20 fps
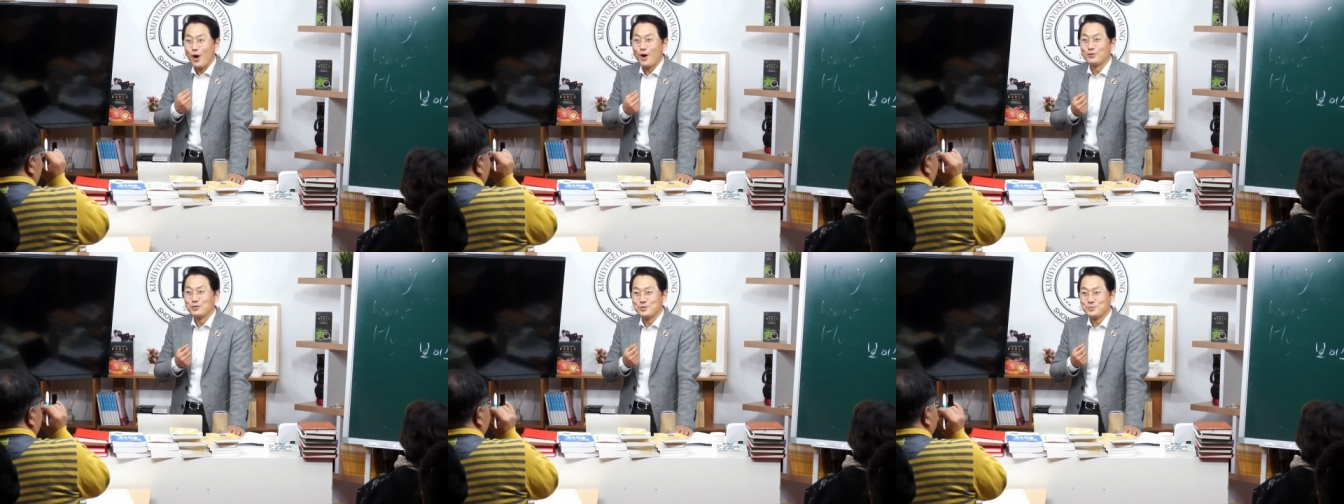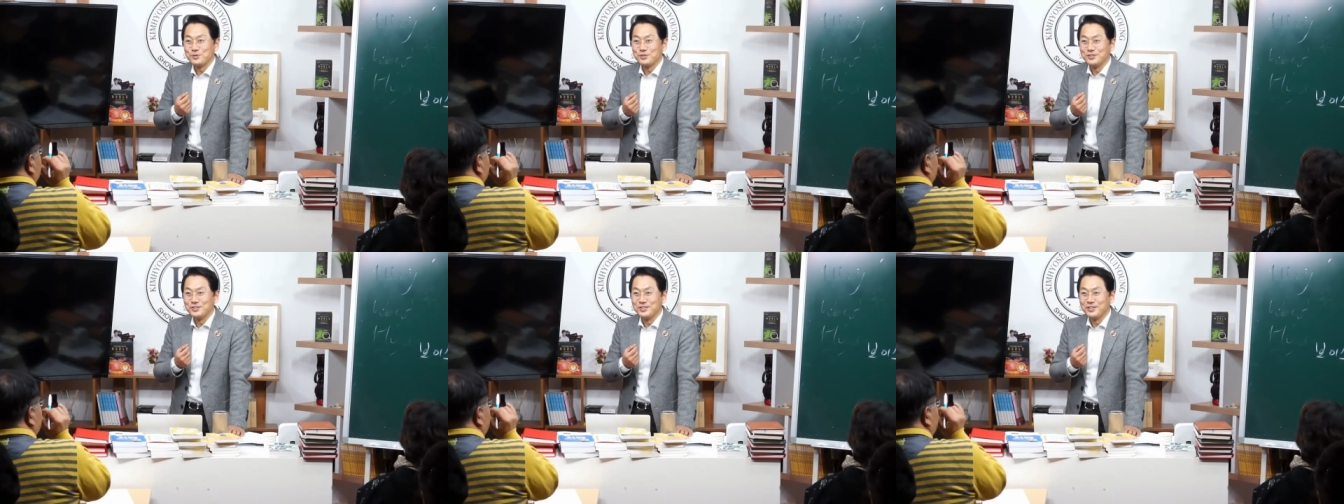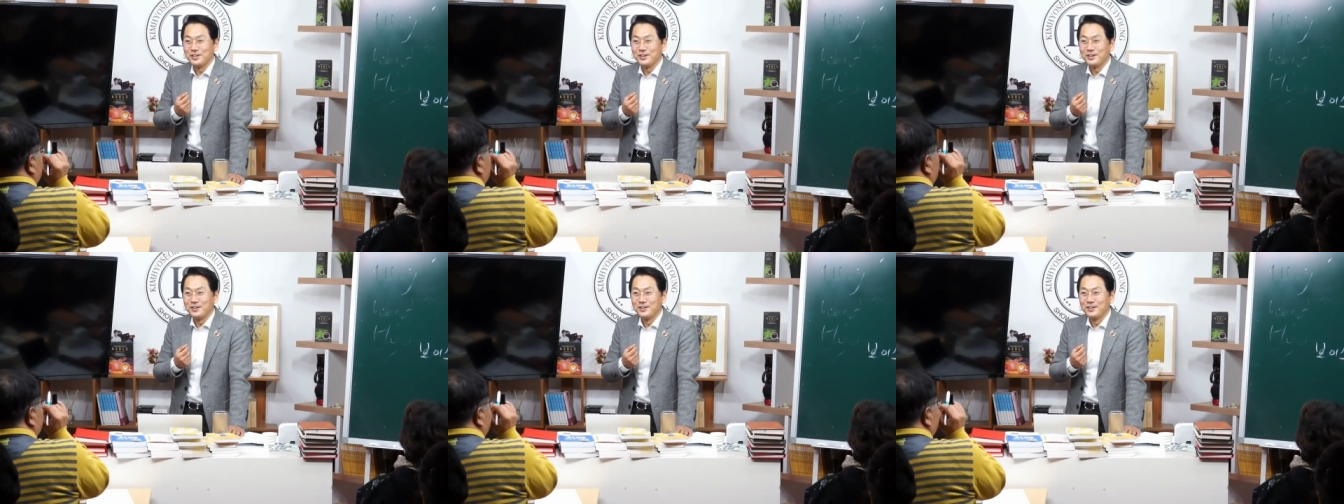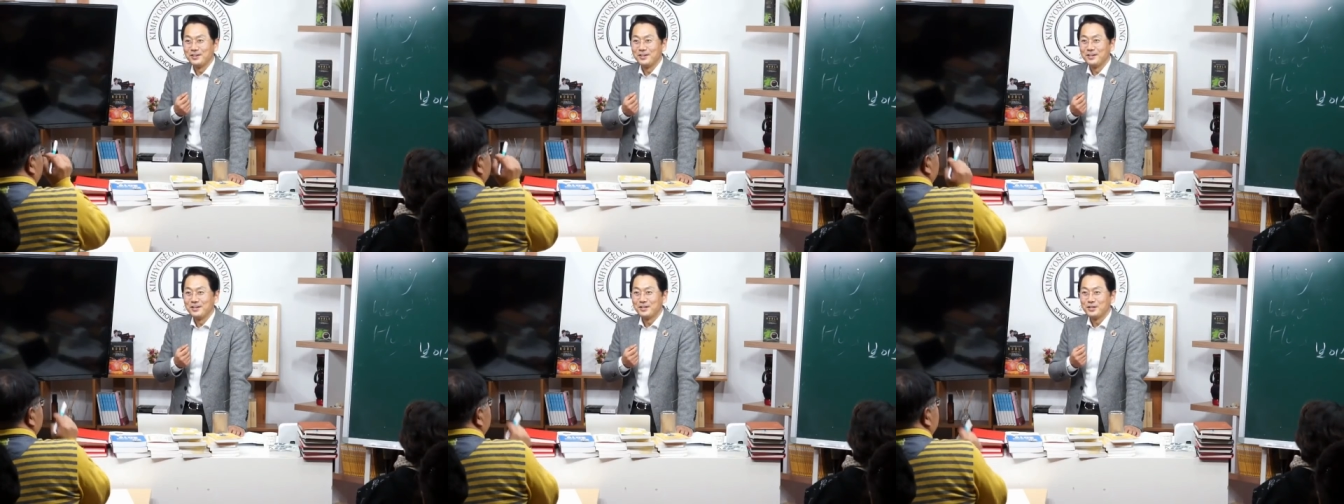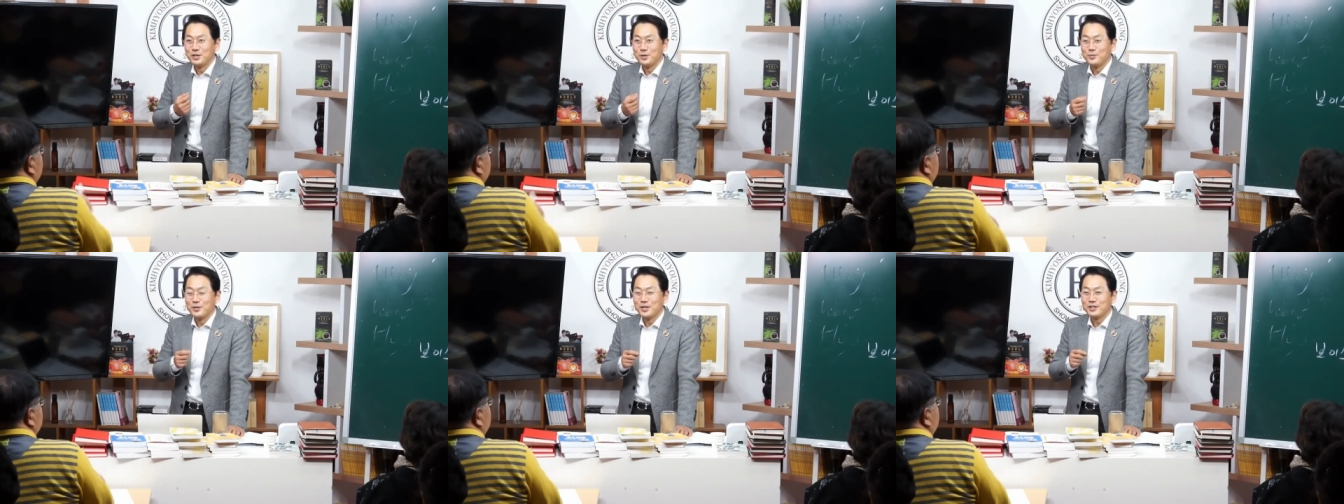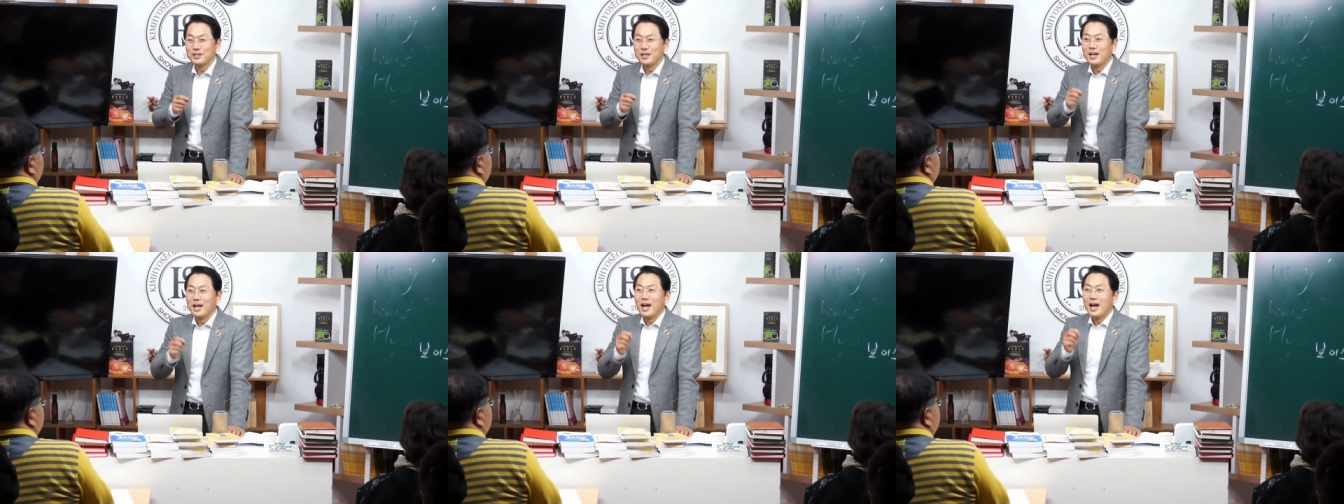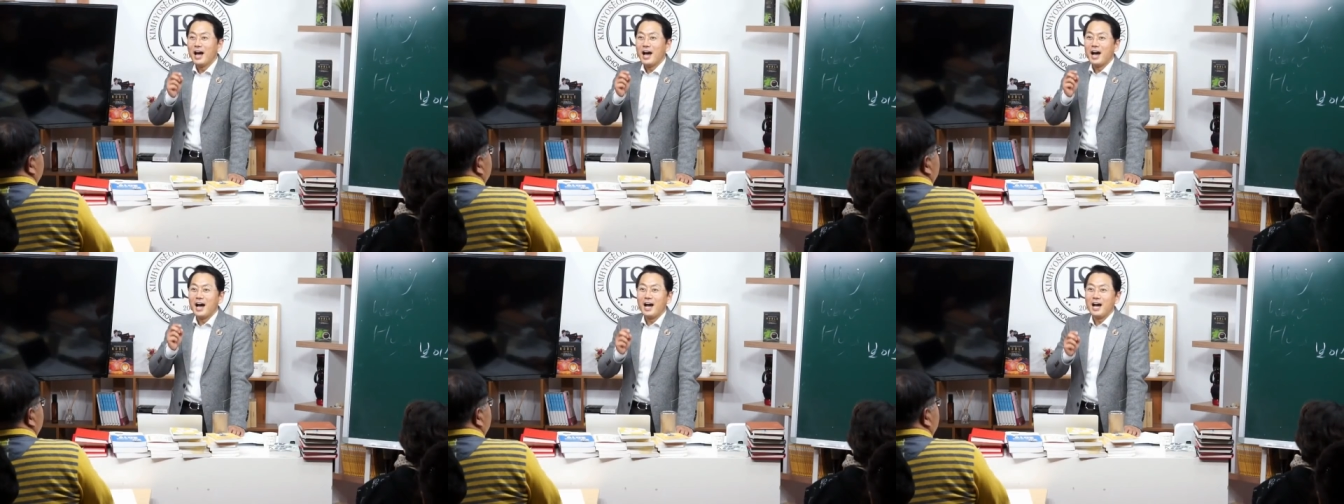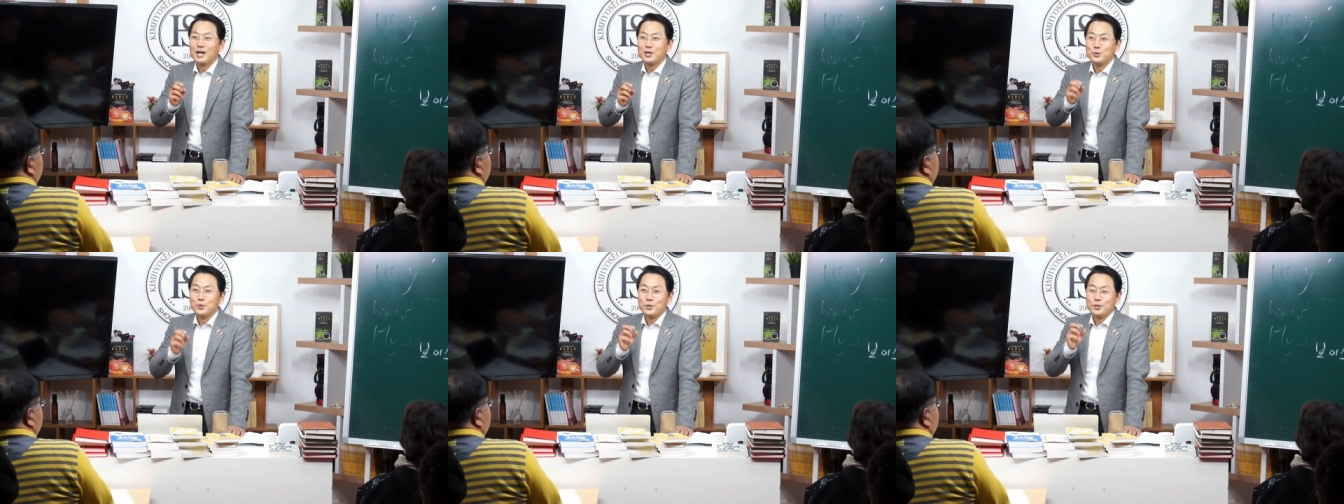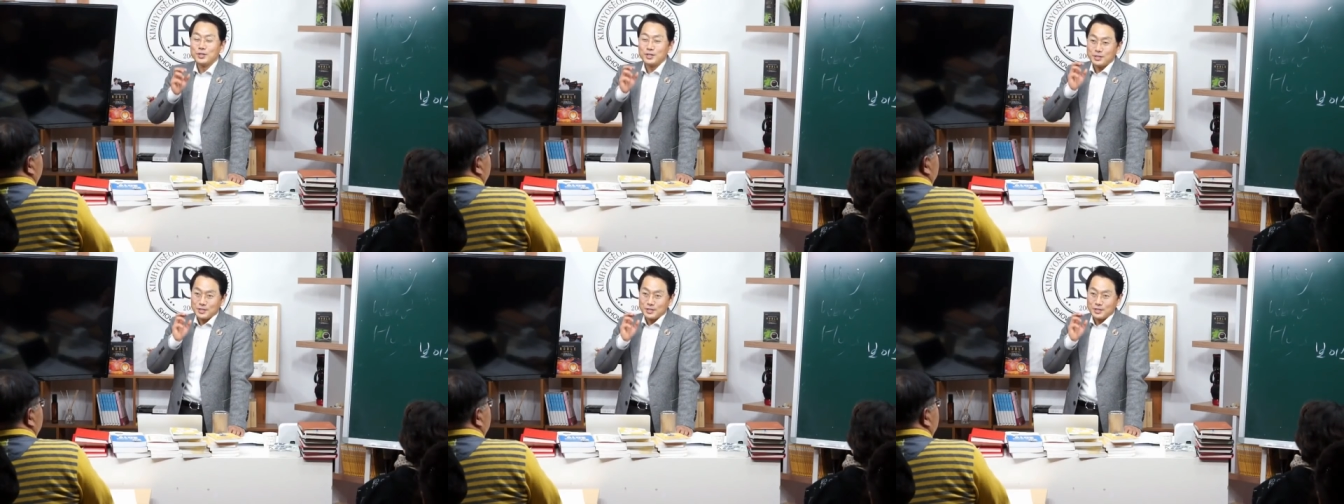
하고 싶거든요. 그러면 아 요